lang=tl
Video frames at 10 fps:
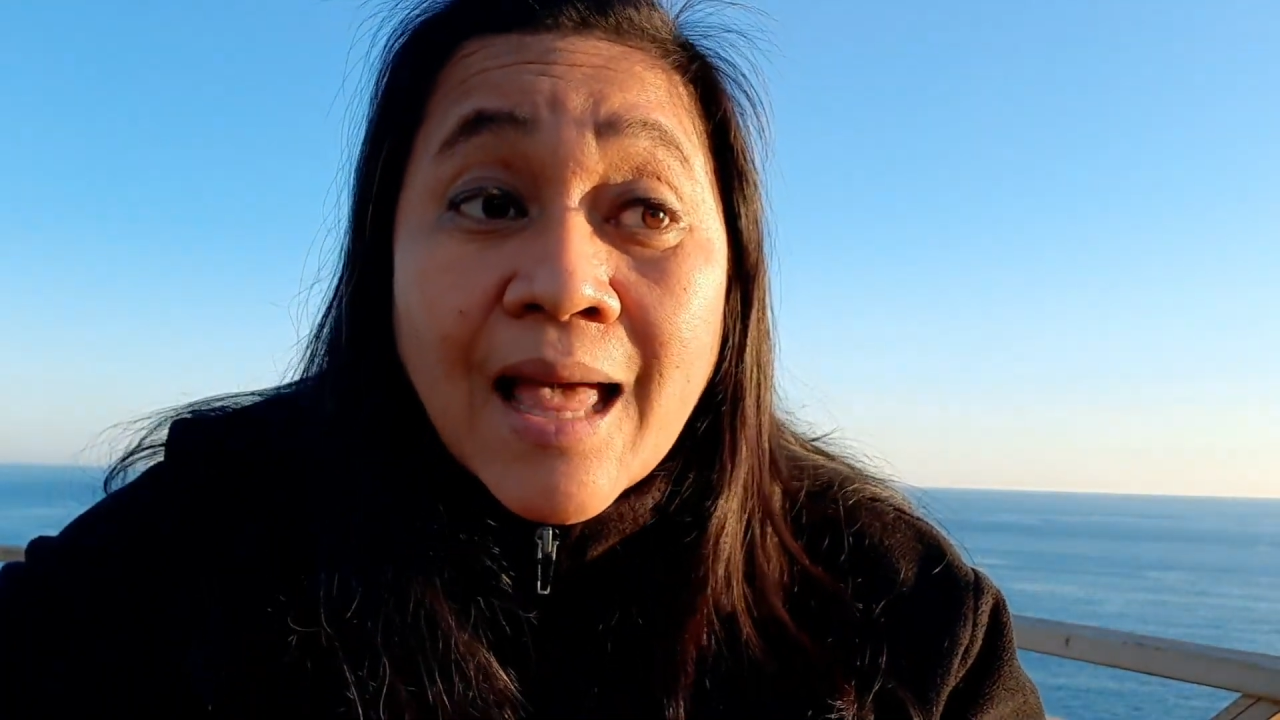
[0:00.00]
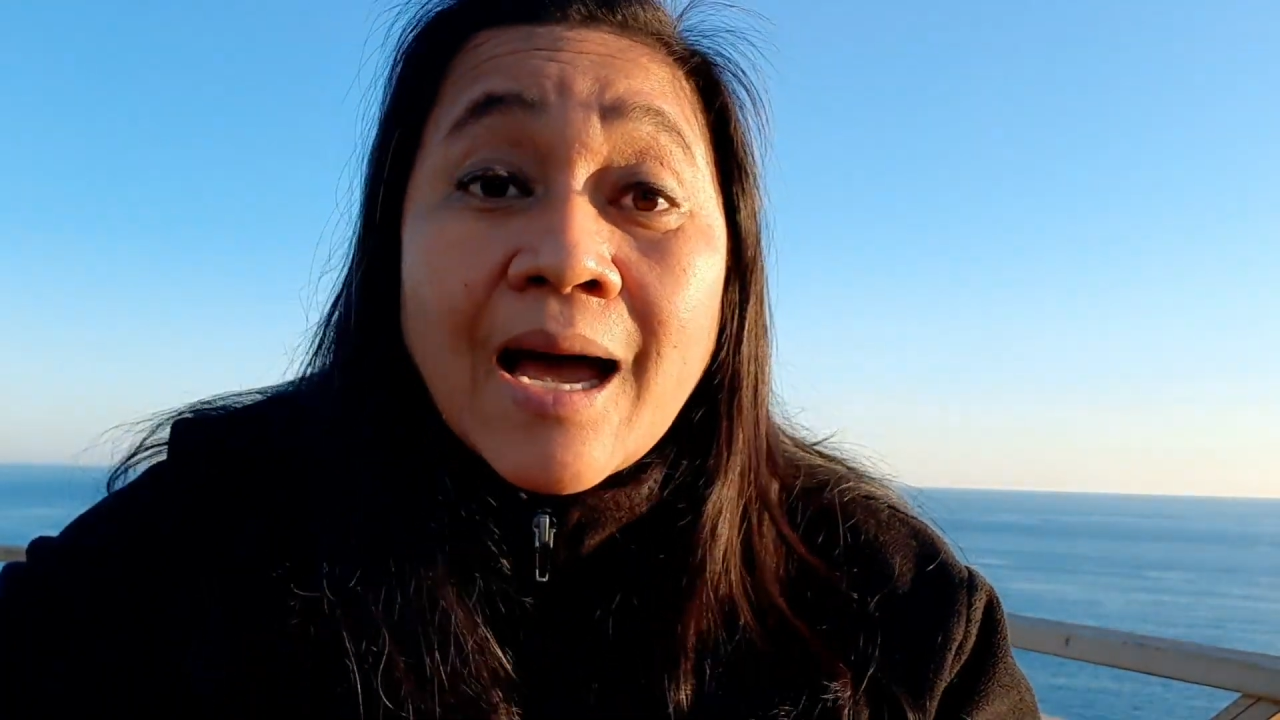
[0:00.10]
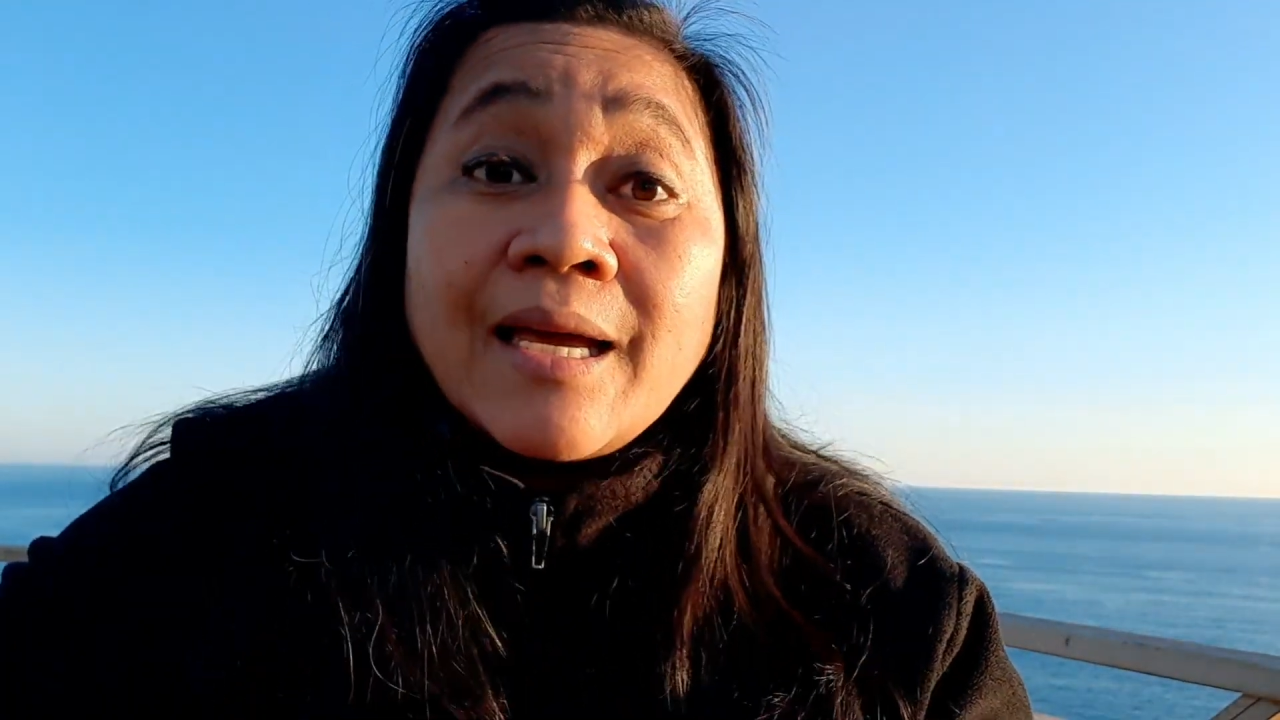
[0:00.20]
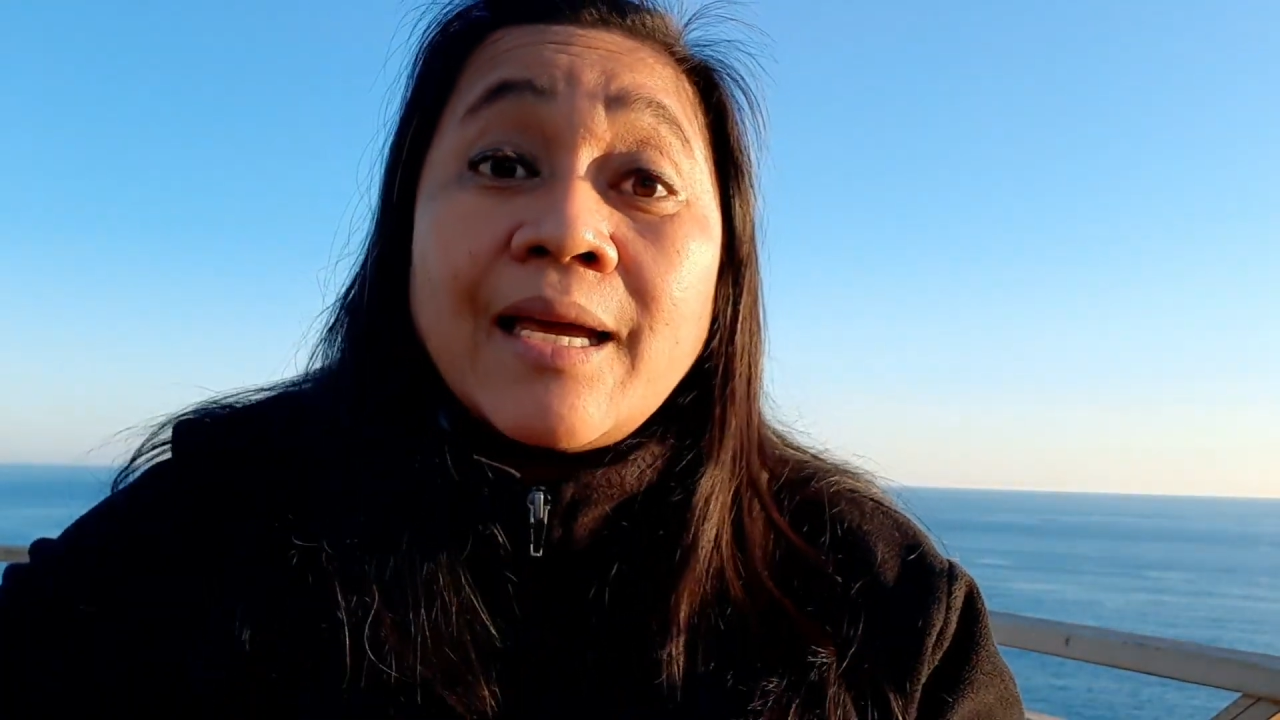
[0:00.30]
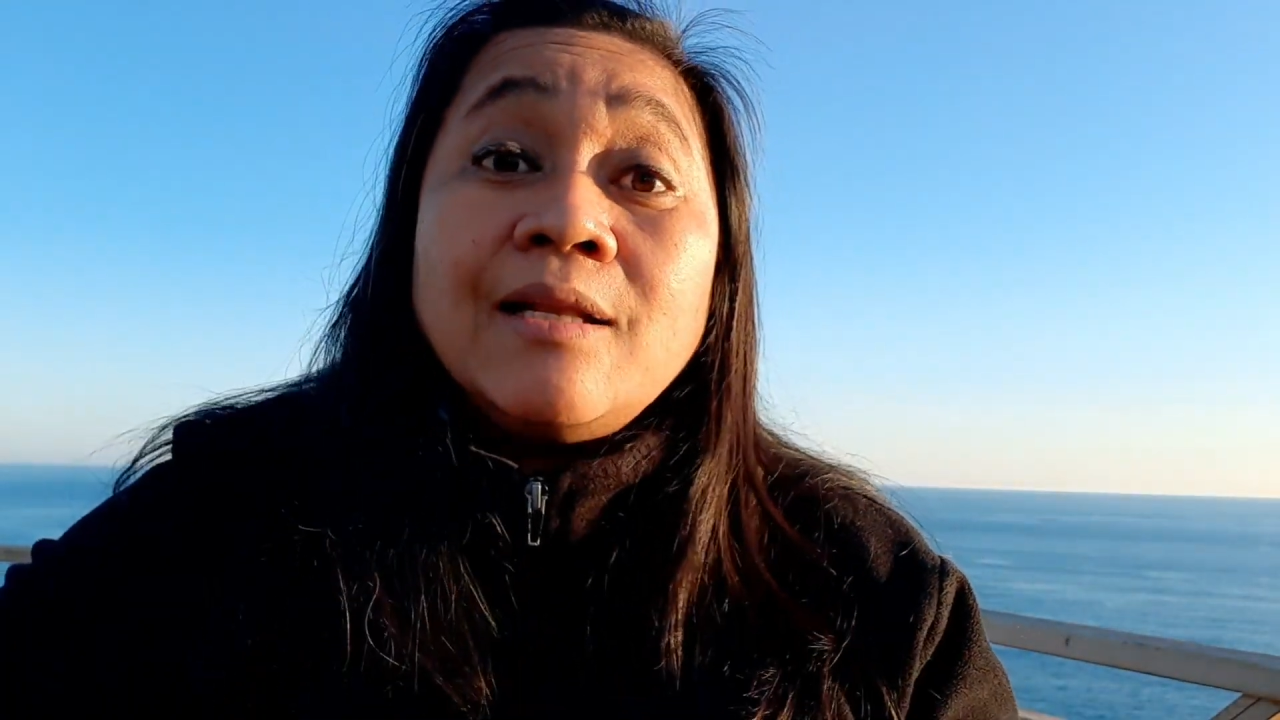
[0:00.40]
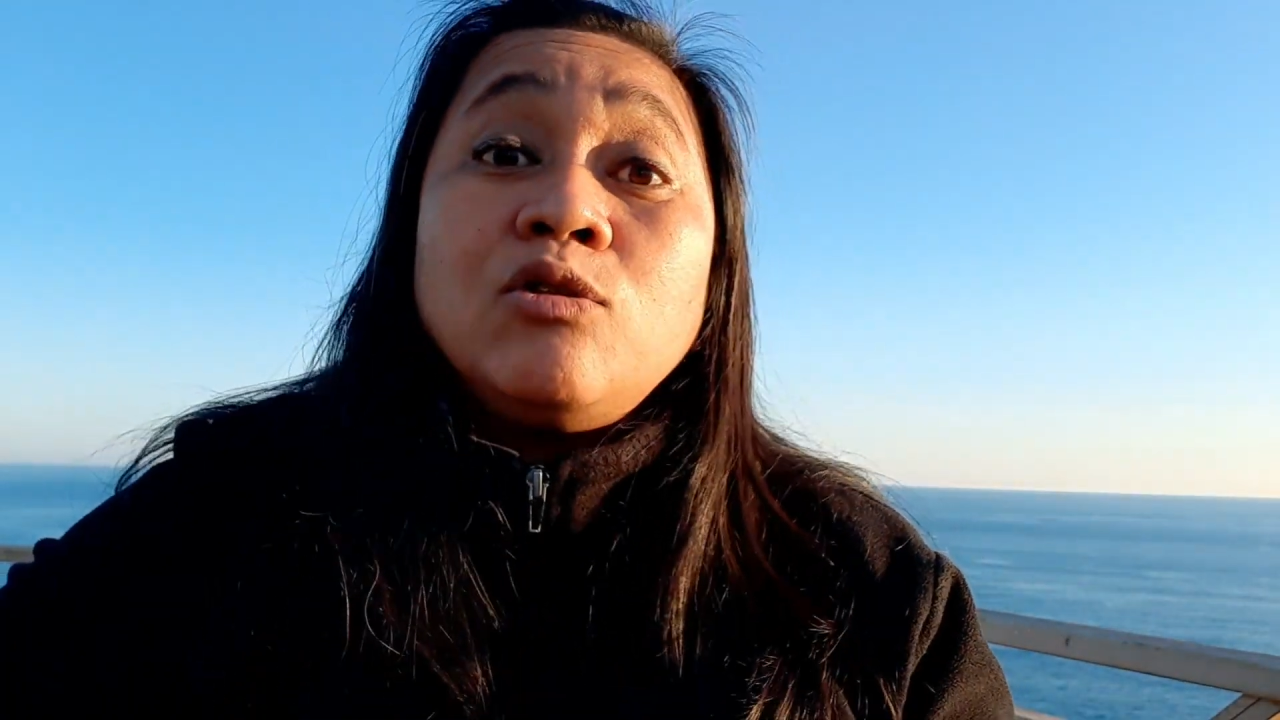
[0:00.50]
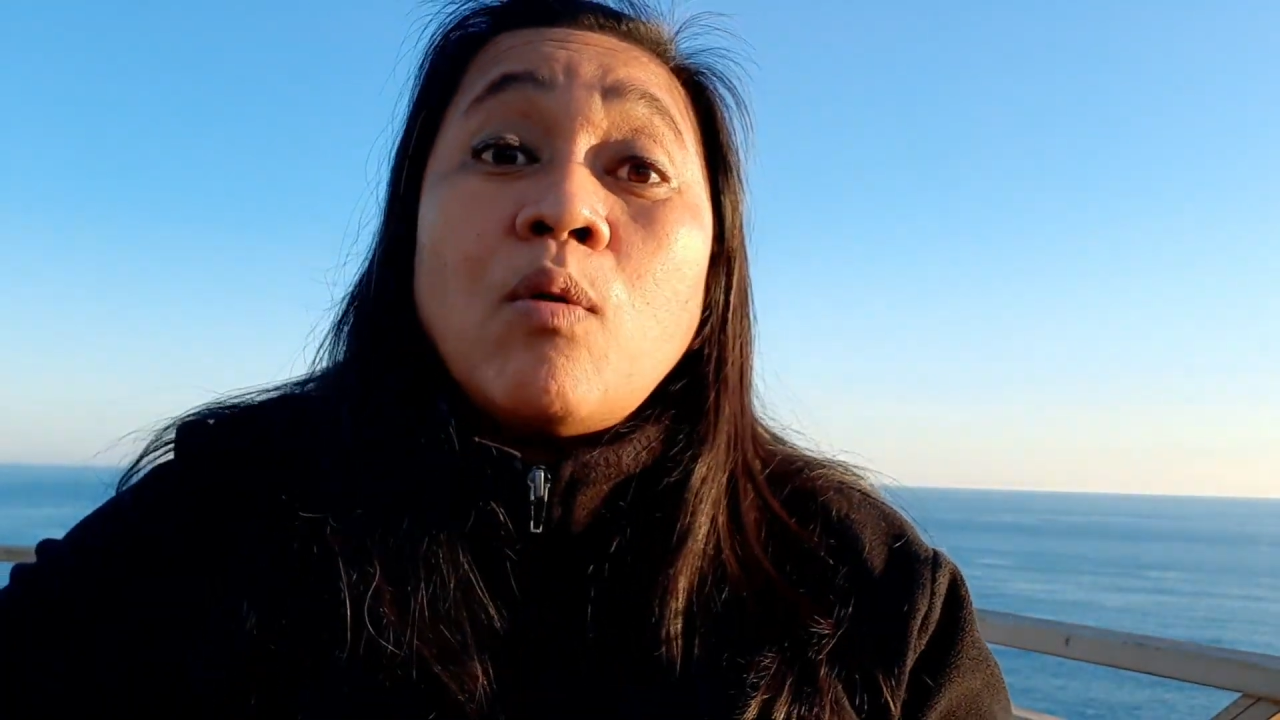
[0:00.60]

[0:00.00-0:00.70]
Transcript: dahil